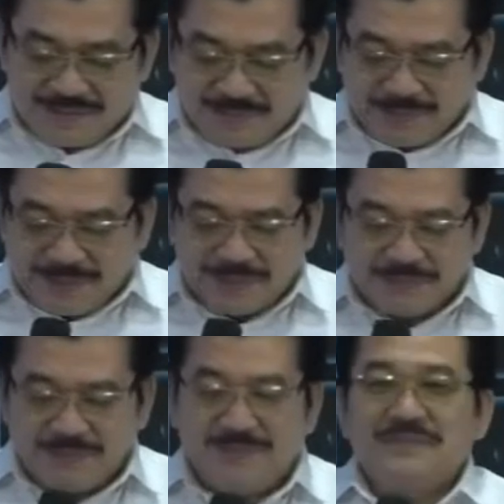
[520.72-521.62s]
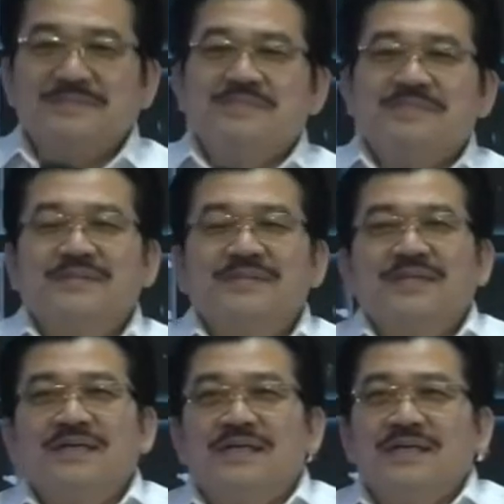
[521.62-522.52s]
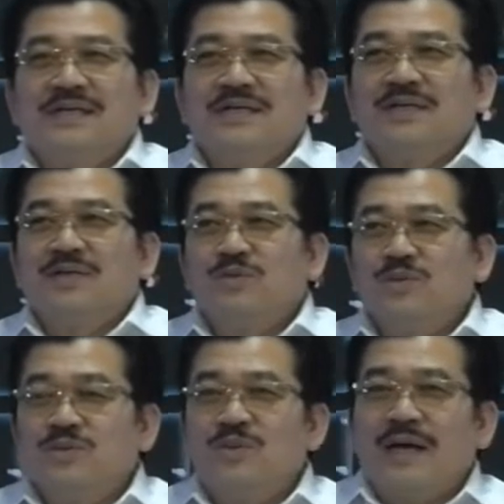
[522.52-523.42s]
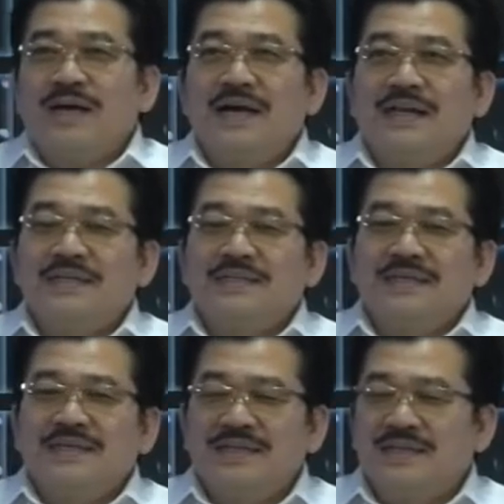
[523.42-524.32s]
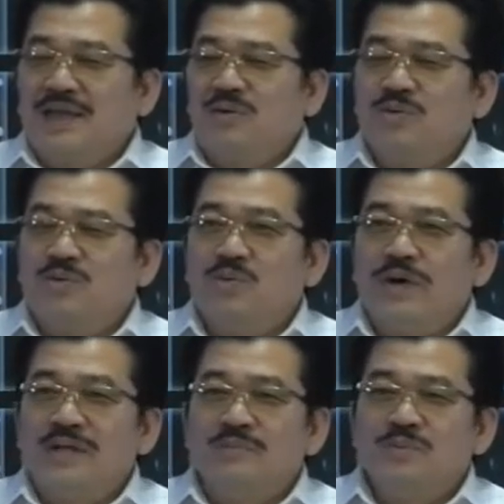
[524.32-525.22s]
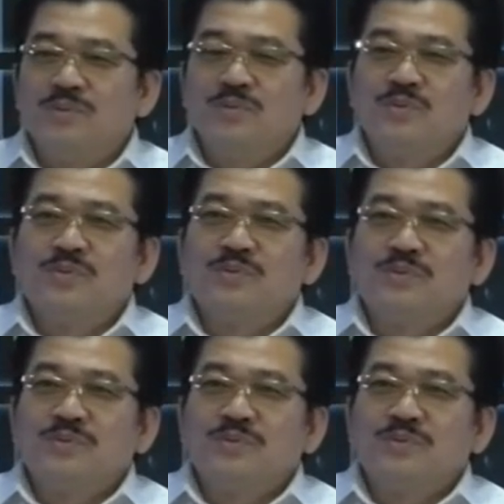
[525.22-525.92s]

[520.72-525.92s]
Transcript: Terima kasih Pak. Uh, untuk anggaran kita di tahun 2018